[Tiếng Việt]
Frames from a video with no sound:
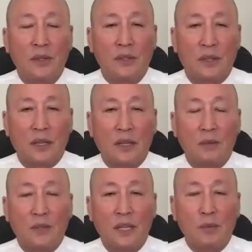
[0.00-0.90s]
Rồi cái
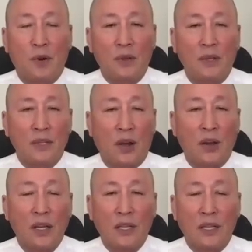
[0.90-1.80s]
công ty mọi người
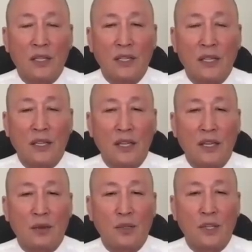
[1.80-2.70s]
giỏi hết, tự nhiên cái
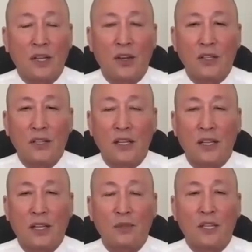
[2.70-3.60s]
công ty cái lợi
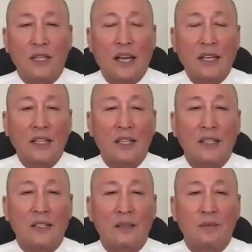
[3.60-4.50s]
nhuận, cái công ty trả tiền
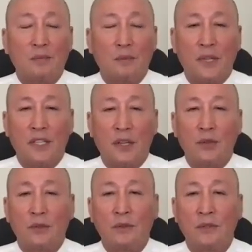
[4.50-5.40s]
lương mười
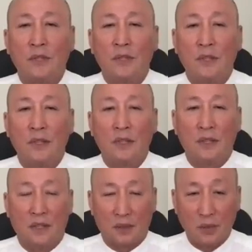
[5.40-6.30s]
triệu.
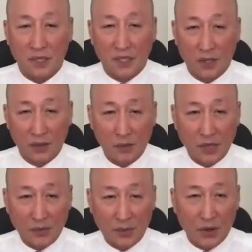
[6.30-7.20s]
Rồi mười triệu cái
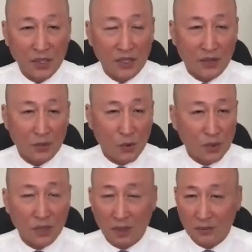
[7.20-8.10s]
mình làm giỏi thì giỏi,
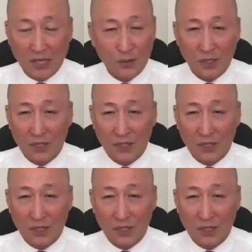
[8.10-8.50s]
mọi người làm sản xuất